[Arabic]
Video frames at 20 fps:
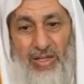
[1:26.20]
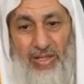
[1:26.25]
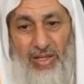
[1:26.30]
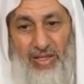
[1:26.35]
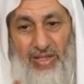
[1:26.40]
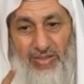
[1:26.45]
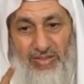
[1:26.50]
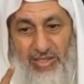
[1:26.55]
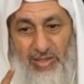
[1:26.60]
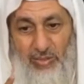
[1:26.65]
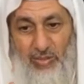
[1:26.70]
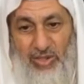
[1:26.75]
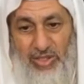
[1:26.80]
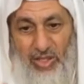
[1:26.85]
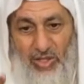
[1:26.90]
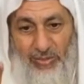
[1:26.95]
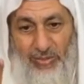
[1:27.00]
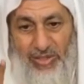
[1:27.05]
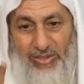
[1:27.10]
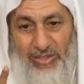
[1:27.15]
أن خصيمك
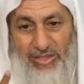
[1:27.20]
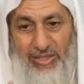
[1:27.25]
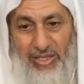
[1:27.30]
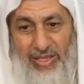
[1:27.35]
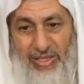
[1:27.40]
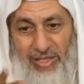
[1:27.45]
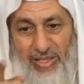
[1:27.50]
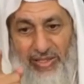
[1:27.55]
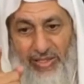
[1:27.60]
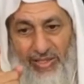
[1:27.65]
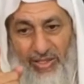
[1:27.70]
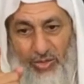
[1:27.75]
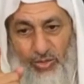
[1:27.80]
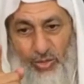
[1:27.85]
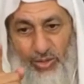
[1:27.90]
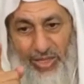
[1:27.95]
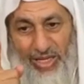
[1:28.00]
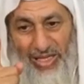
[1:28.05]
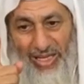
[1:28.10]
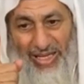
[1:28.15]
يوم الدين أنك
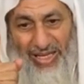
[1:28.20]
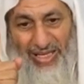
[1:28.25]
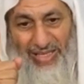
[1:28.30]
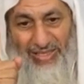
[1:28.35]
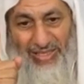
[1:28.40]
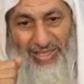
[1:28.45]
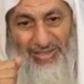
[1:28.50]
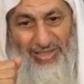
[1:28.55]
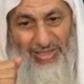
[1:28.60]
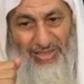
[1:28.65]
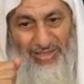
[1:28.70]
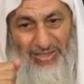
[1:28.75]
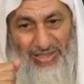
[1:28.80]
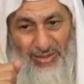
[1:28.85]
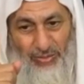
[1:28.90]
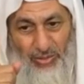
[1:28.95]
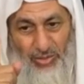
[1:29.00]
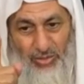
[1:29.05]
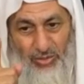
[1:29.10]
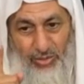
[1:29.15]
رجل حائد عن
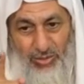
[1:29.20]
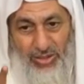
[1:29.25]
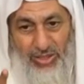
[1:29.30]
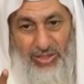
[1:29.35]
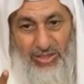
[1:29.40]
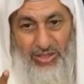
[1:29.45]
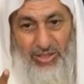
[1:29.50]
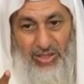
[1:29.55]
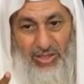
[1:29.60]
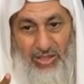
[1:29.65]
الكتاب والسنة